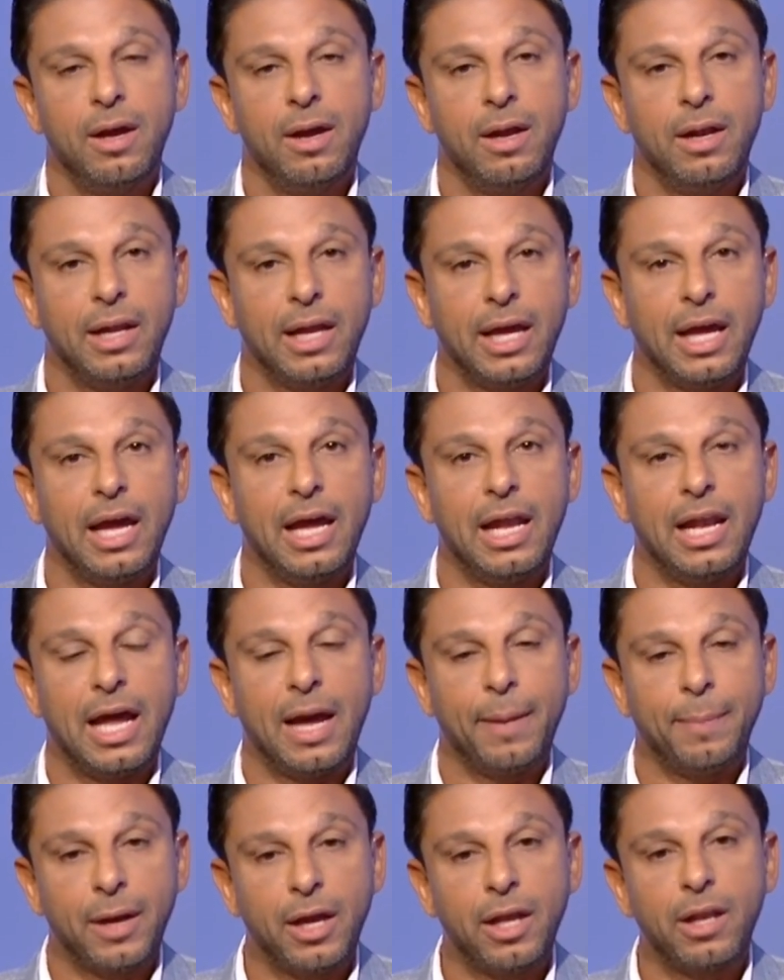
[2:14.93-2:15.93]

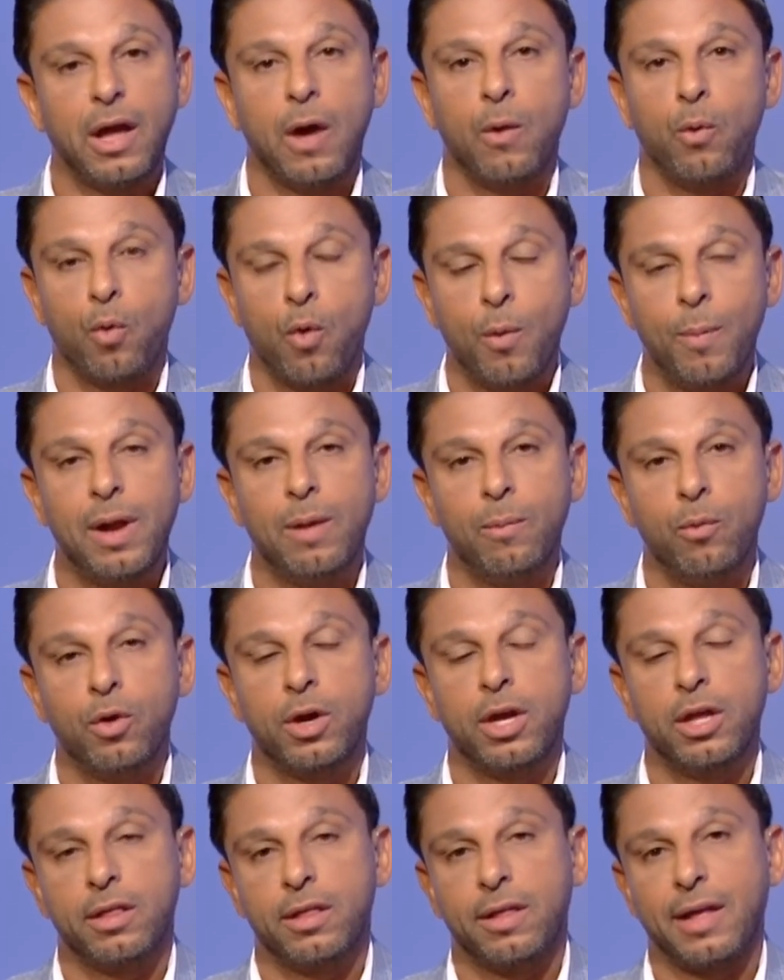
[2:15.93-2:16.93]
للاعبين او جمل
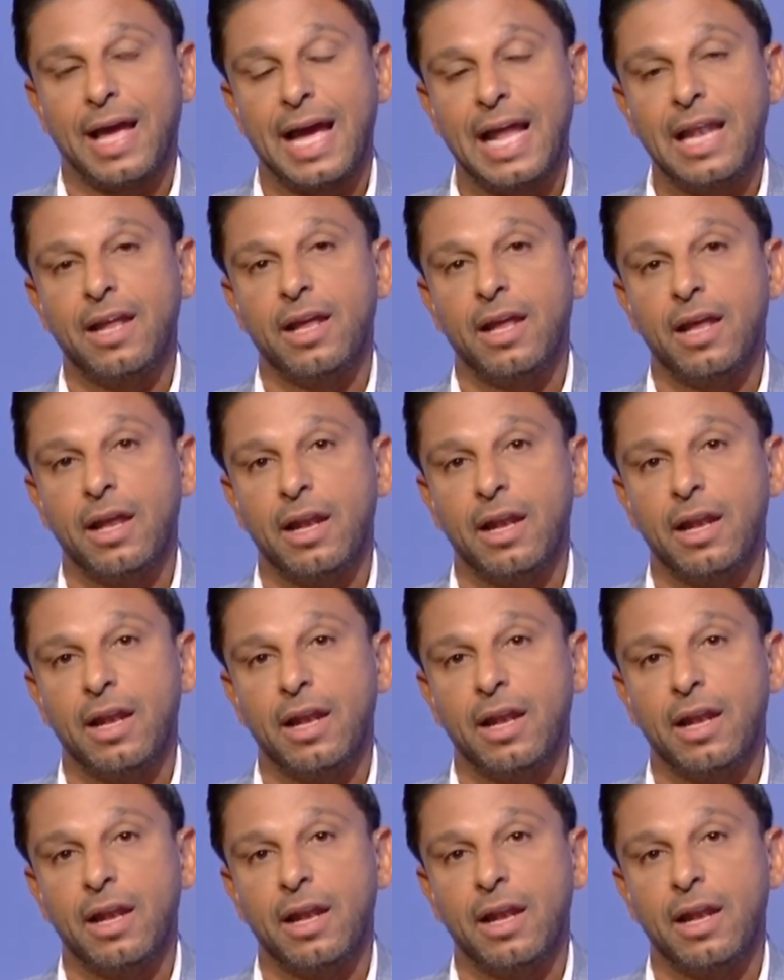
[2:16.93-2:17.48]
ممكن تخلي